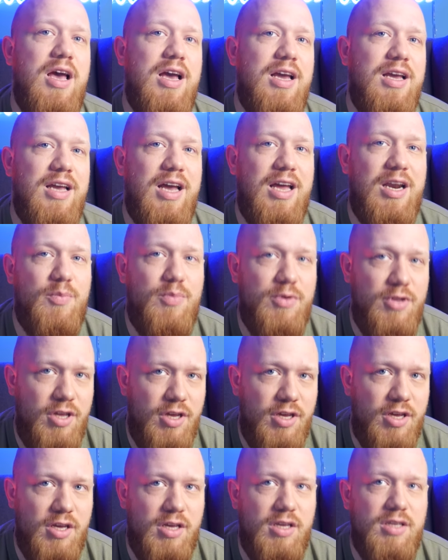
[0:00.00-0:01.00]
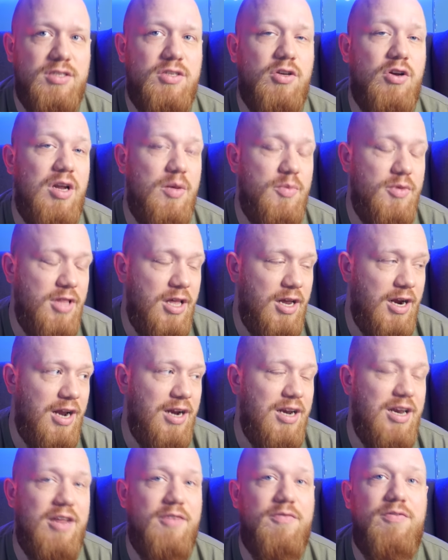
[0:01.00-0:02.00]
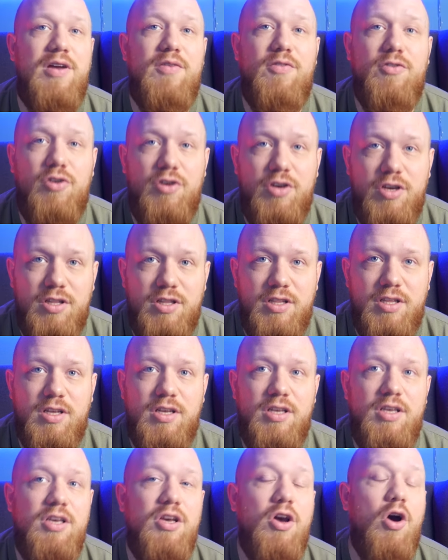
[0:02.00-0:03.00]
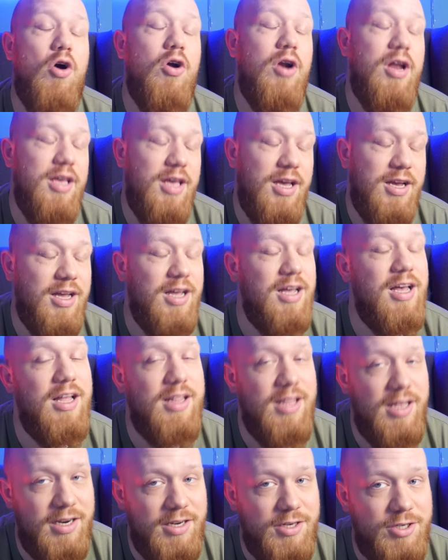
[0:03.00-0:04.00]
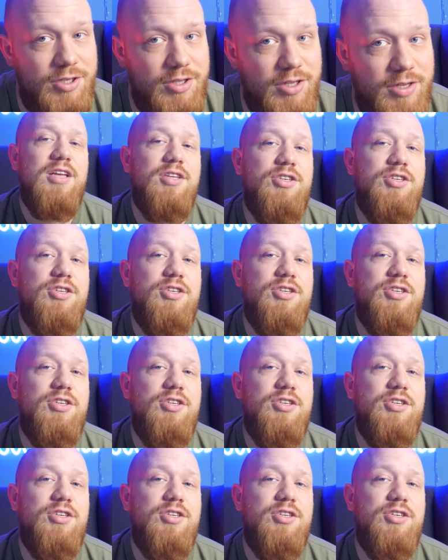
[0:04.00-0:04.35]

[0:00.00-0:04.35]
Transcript: garbniki, sole mineralne, flawonoidy i i olejek eteryczny.